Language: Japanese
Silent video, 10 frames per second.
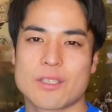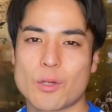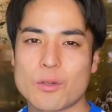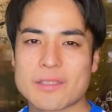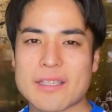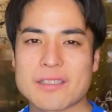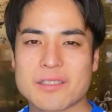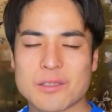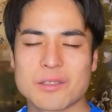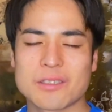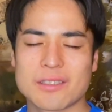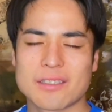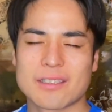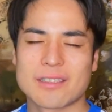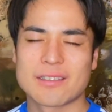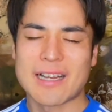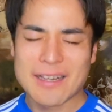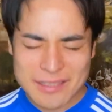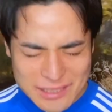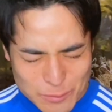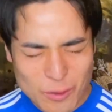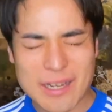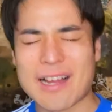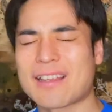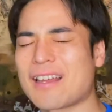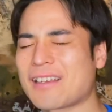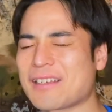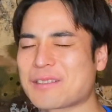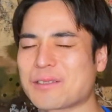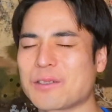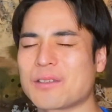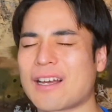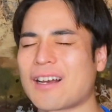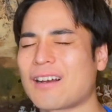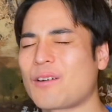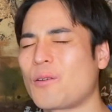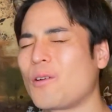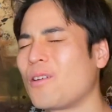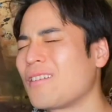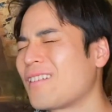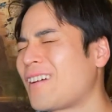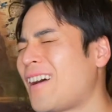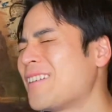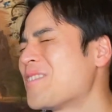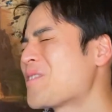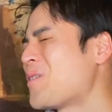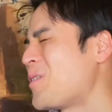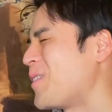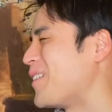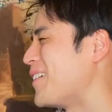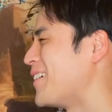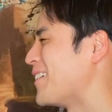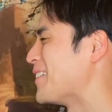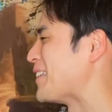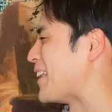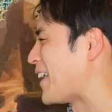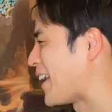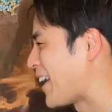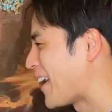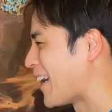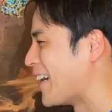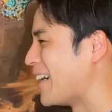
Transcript: 挑戦する誰しもが経験するようなこの感情ね。